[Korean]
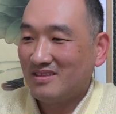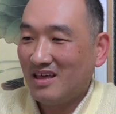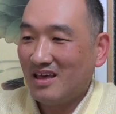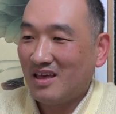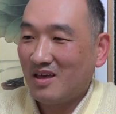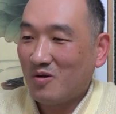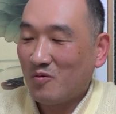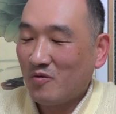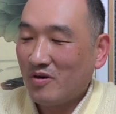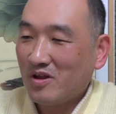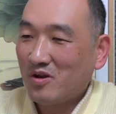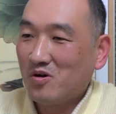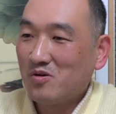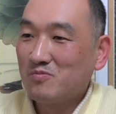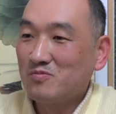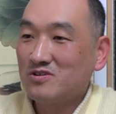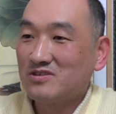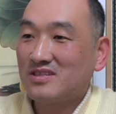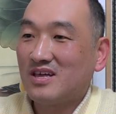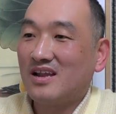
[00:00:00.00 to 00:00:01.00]
네,
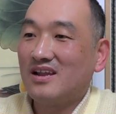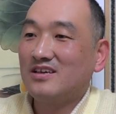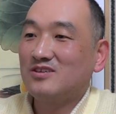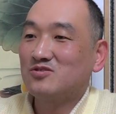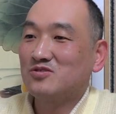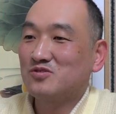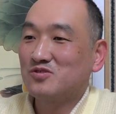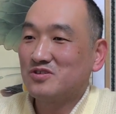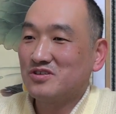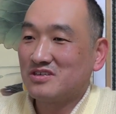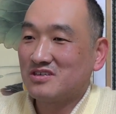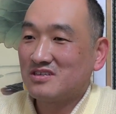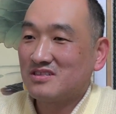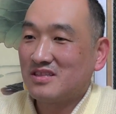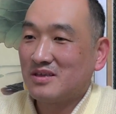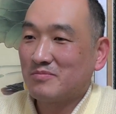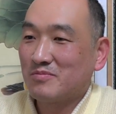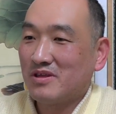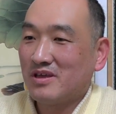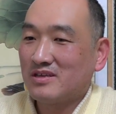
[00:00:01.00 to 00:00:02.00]
외로움을 달래줄 수 있기
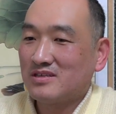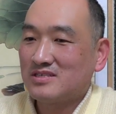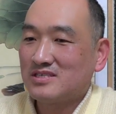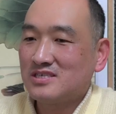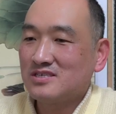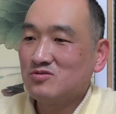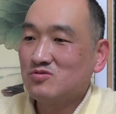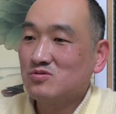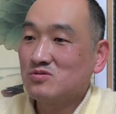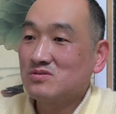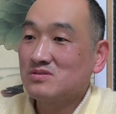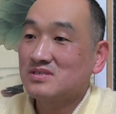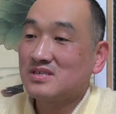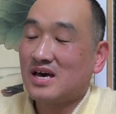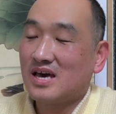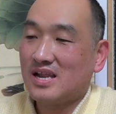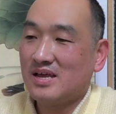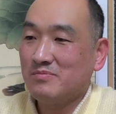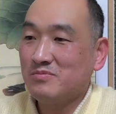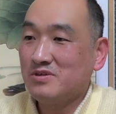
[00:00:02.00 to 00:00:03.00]
때문에 친구는
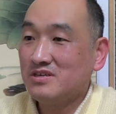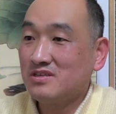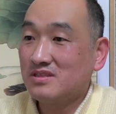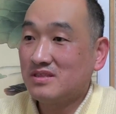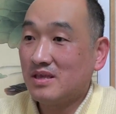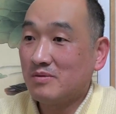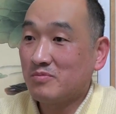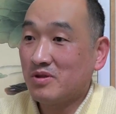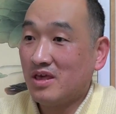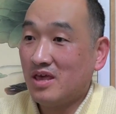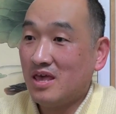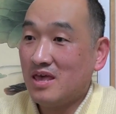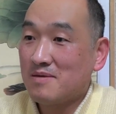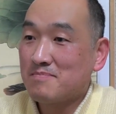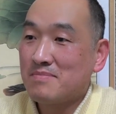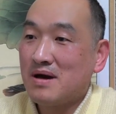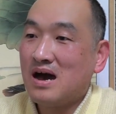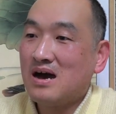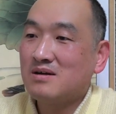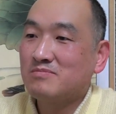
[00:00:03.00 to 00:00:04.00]
사람이기 때문에
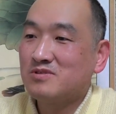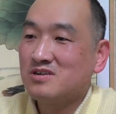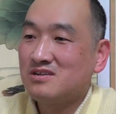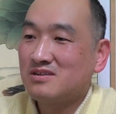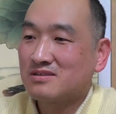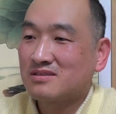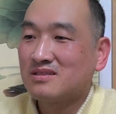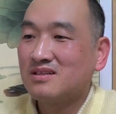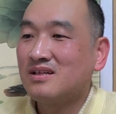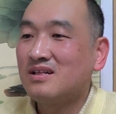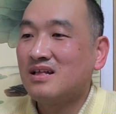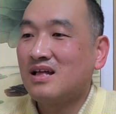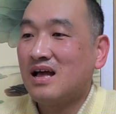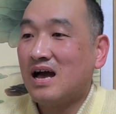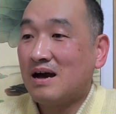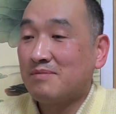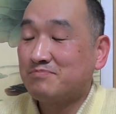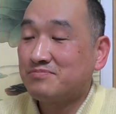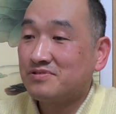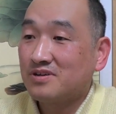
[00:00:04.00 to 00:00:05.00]
마음을
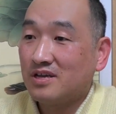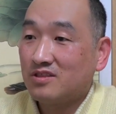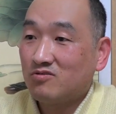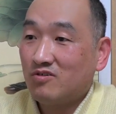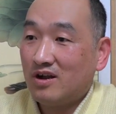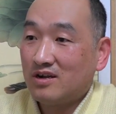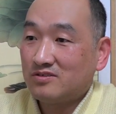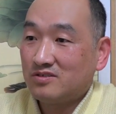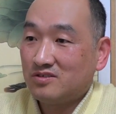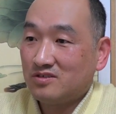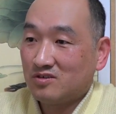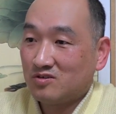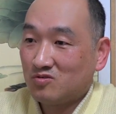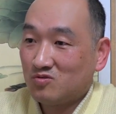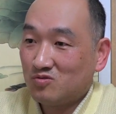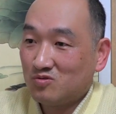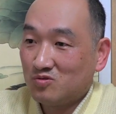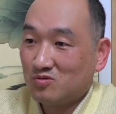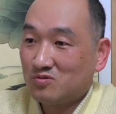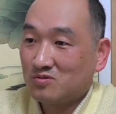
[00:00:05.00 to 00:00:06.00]
아프게도 할 수
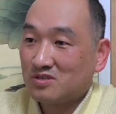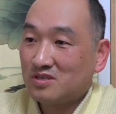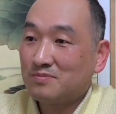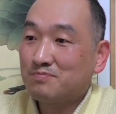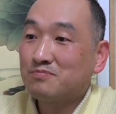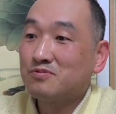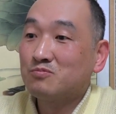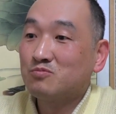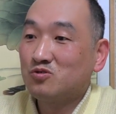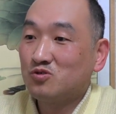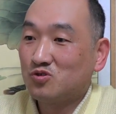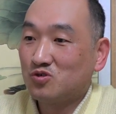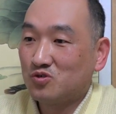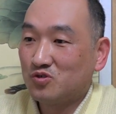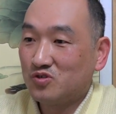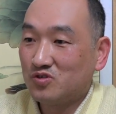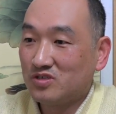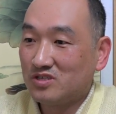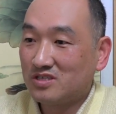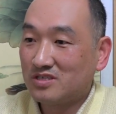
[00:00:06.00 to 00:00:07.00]
있고 기쁨도 줄
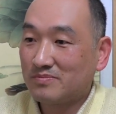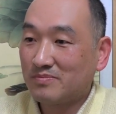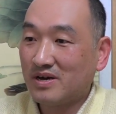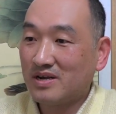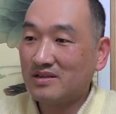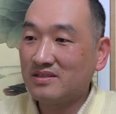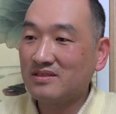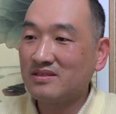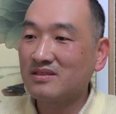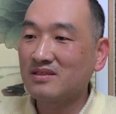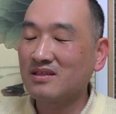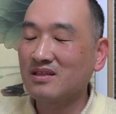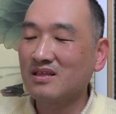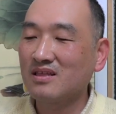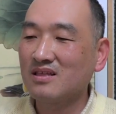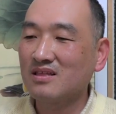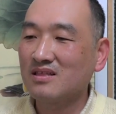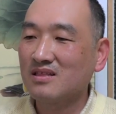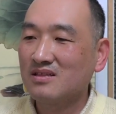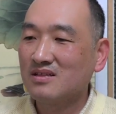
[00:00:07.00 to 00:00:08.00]
수 있지만은
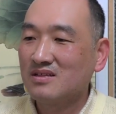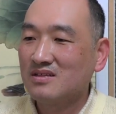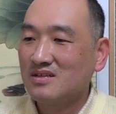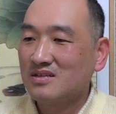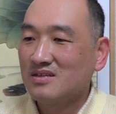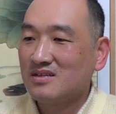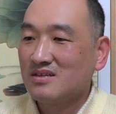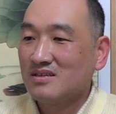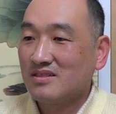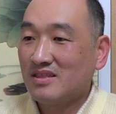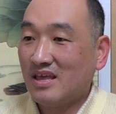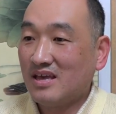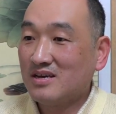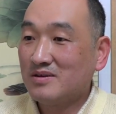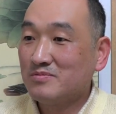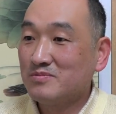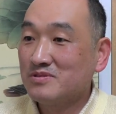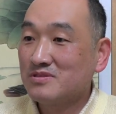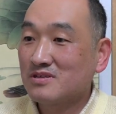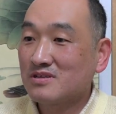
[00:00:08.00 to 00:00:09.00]

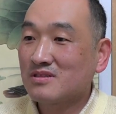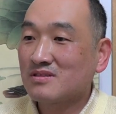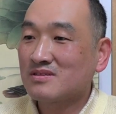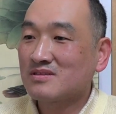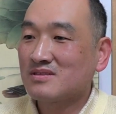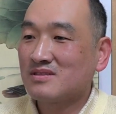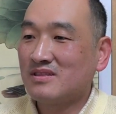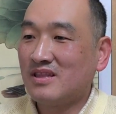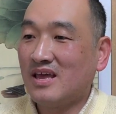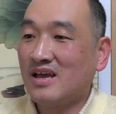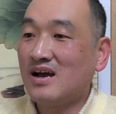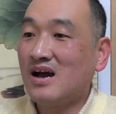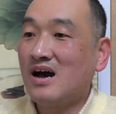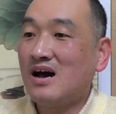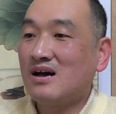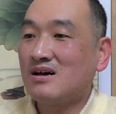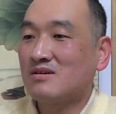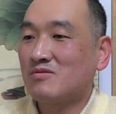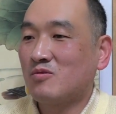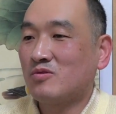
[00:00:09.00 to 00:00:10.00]
대금은
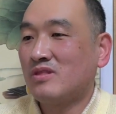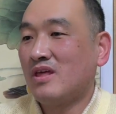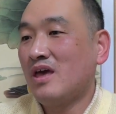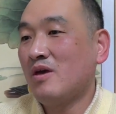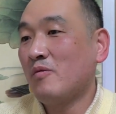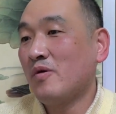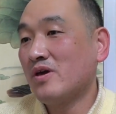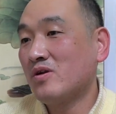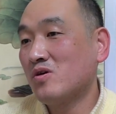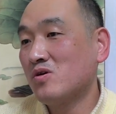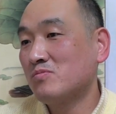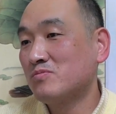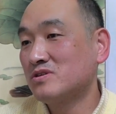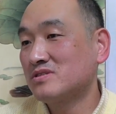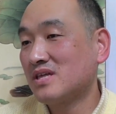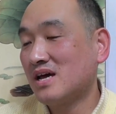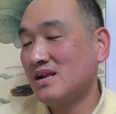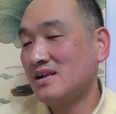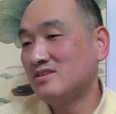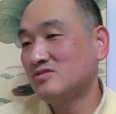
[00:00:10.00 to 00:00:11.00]
내가 내
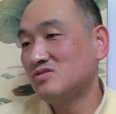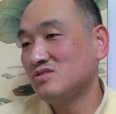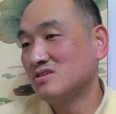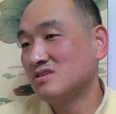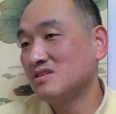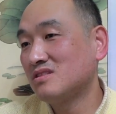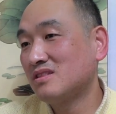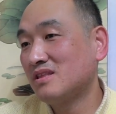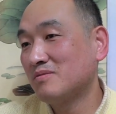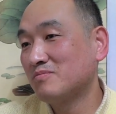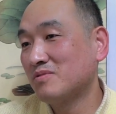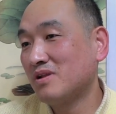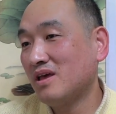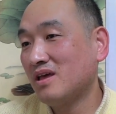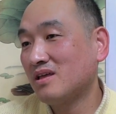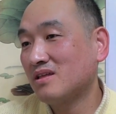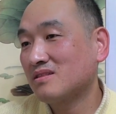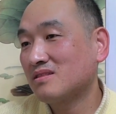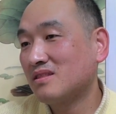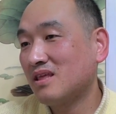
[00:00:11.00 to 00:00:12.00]
외로움을 달랠 수 있기
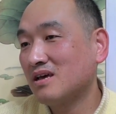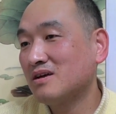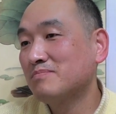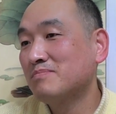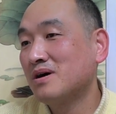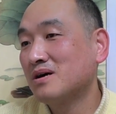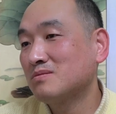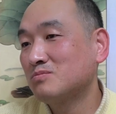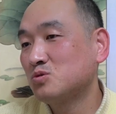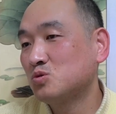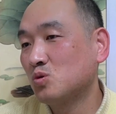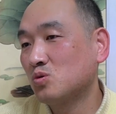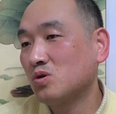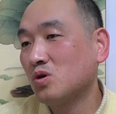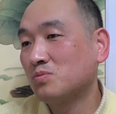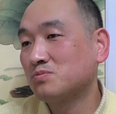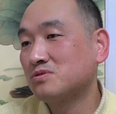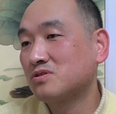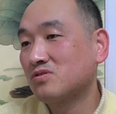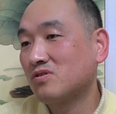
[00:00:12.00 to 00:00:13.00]
때문에 대금만큼 좋은
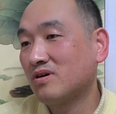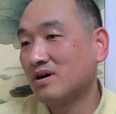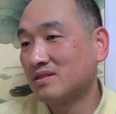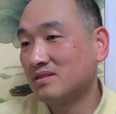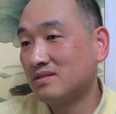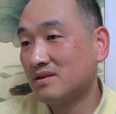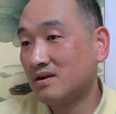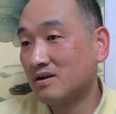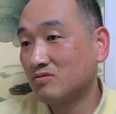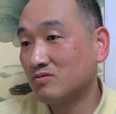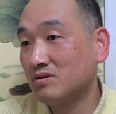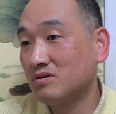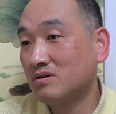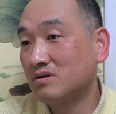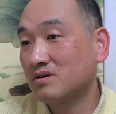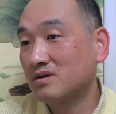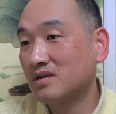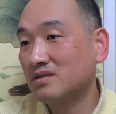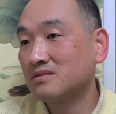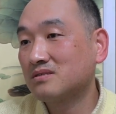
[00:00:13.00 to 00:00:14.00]
게 없을 것 같더라고요.
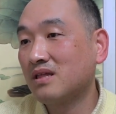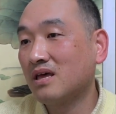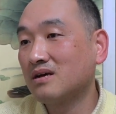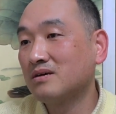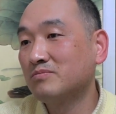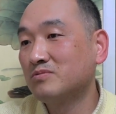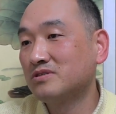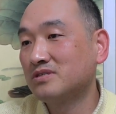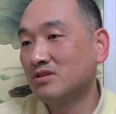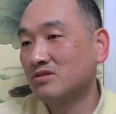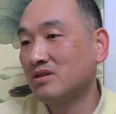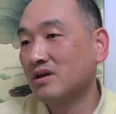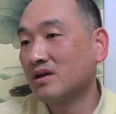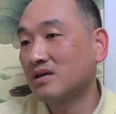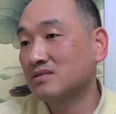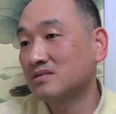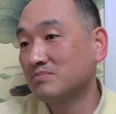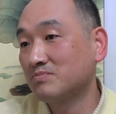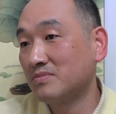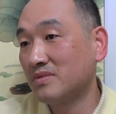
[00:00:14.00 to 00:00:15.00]
그래서 대금을
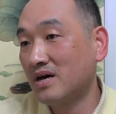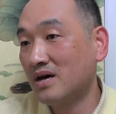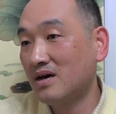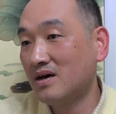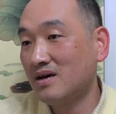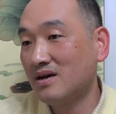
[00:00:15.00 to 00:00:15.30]
선택했습니다.